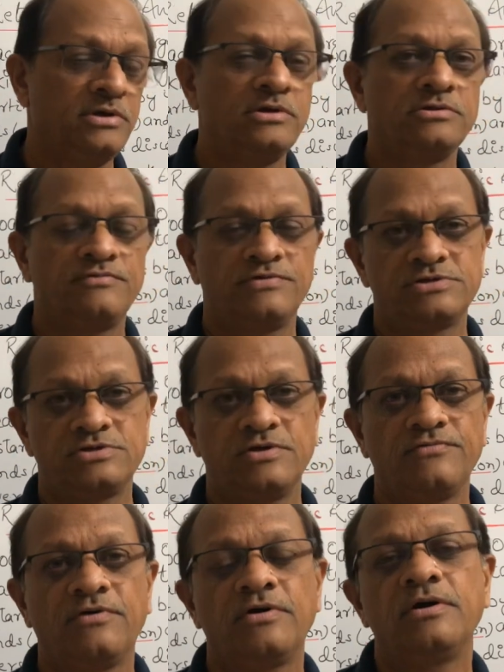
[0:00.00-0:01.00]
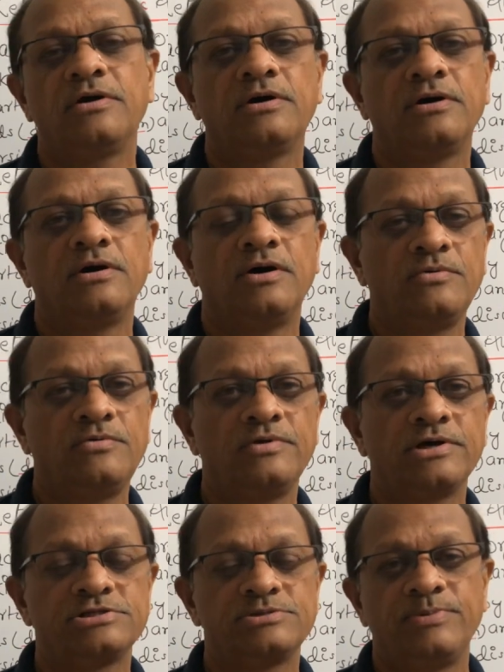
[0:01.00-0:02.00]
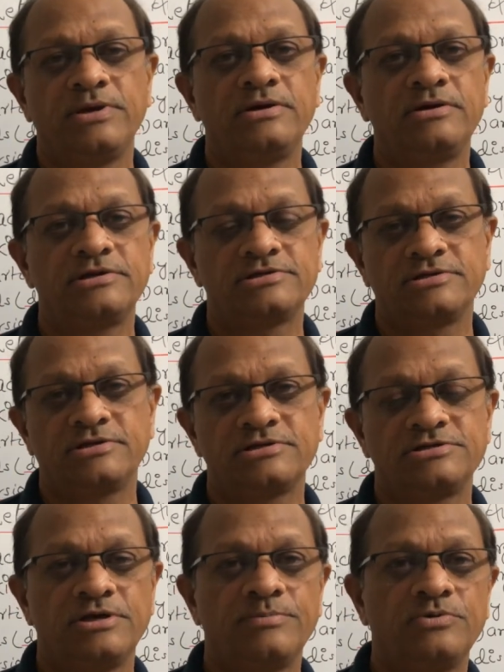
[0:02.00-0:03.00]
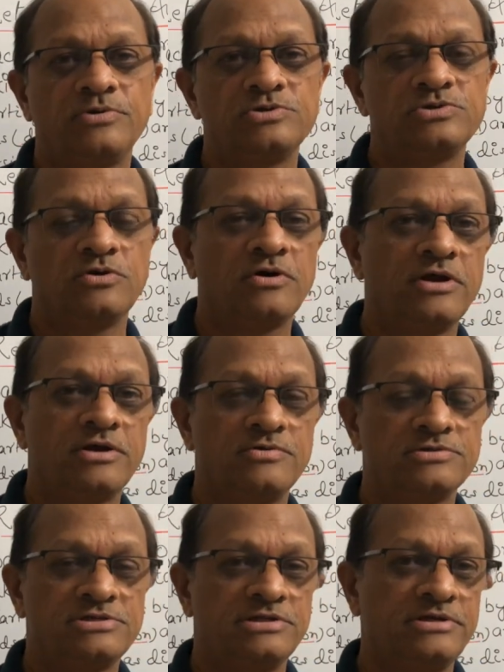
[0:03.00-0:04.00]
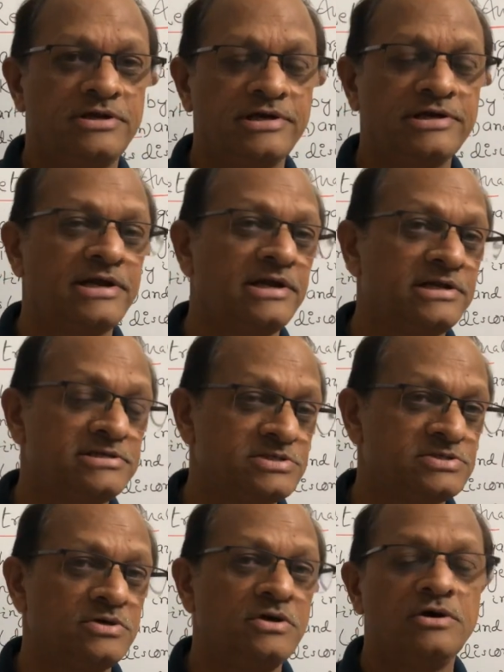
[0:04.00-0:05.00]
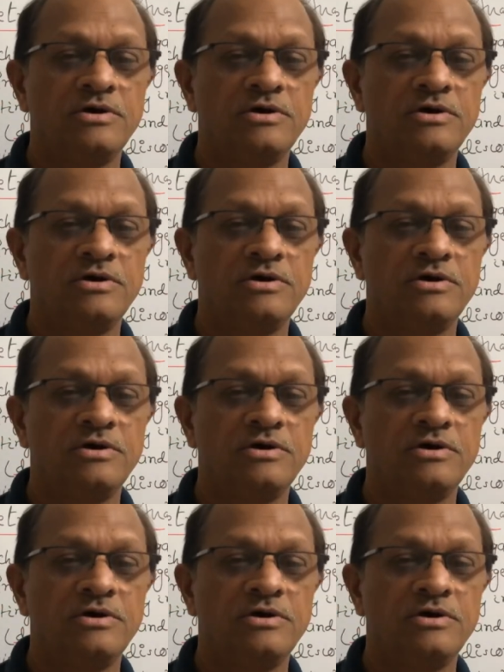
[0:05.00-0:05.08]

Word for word: So first of all, how to explain disconnection approach or retrosynthetic analysis.